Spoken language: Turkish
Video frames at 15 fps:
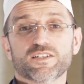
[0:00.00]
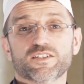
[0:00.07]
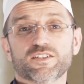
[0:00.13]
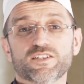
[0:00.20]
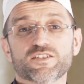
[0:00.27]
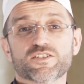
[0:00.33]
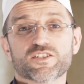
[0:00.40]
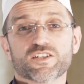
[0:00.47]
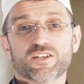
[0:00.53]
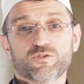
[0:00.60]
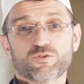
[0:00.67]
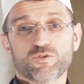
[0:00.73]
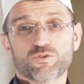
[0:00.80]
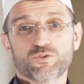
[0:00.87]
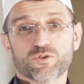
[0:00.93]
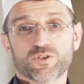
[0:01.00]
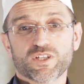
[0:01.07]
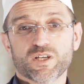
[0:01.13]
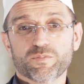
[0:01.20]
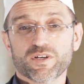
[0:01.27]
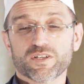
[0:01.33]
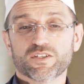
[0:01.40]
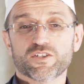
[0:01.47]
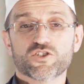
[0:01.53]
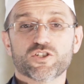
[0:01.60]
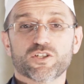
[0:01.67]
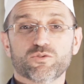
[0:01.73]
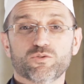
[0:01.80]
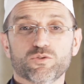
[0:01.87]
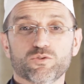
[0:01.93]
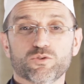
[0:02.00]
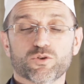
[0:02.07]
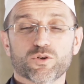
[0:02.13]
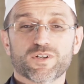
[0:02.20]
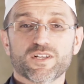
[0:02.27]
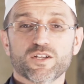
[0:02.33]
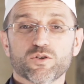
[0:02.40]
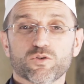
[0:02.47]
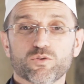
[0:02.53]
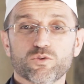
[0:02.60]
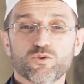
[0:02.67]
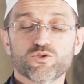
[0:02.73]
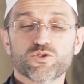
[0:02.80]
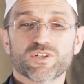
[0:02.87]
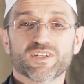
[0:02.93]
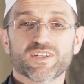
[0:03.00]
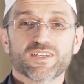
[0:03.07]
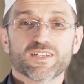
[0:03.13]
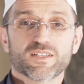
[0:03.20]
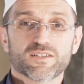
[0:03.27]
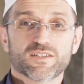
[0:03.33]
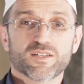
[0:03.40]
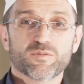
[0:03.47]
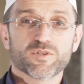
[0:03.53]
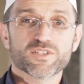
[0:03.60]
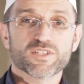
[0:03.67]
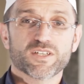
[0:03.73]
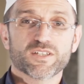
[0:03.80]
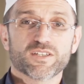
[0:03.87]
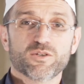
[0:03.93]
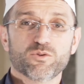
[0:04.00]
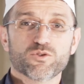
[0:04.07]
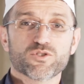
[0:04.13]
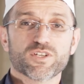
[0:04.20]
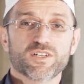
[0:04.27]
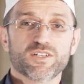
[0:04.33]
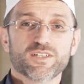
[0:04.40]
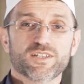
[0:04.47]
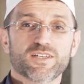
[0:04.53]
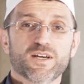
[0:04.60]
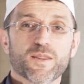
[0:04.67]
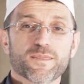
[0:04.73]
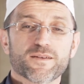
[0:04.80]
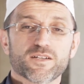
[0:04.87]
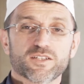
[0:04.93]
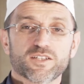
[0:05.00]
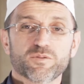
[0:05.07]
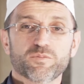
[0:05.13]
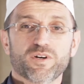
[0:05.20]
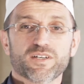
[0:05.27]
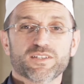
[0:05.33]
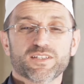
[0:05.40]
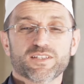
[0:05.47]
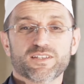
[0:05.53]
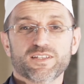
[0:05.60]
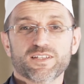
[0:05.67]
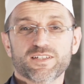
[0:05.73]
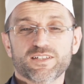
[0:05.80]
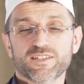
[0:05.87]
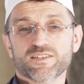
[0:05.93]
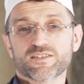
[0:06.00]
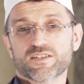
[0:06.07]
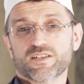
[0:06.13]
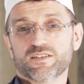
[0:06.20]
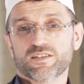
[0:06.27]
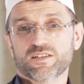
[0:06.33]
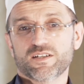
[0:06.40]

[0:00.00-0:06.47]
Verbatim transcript: insana dönüyor, yapan kişiye dönüyor. O yüzden Ramazan'da özellikle ibadetlerini insanlar